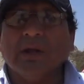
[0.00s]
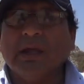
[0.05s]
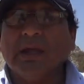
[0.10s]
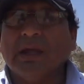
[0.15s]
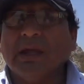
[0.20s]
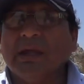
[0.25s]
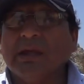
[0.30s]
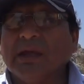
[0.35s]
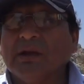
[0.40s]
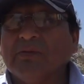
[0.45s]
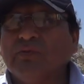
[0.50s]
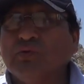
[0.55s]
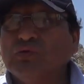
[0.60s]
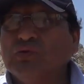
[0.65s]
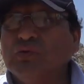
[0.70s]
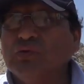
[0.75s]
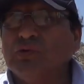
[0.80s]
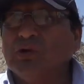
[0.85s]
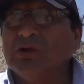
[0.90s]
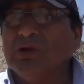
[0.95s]
en, el
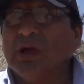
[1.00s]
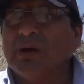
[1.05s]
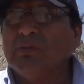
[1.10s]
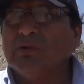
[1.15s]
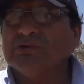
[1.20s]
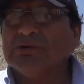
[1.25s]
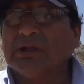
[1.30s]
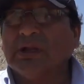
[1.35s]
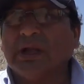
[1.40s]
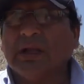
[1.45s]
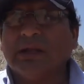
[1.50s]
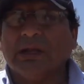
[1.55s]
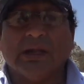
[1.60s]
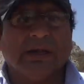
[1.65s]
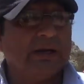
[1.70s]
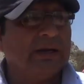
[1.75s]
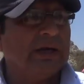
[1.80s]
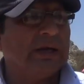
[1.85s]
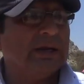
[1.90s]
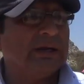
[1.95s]
futuro, digamos, la,
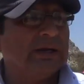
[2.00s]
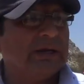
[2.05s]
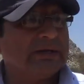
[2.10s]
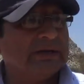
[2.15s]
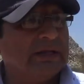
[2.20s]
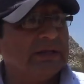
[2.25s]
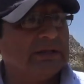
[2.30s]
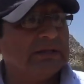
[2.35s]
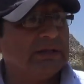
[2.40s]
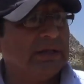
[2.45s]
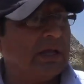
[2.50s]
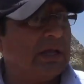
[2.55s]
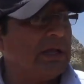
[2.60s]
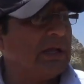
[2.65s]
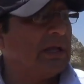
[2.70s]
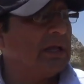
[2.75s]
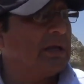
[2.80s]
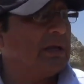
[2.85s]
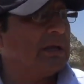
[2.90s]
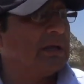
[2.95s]
la, la red,
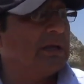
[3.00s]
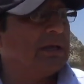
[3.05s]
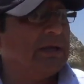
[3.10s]
la,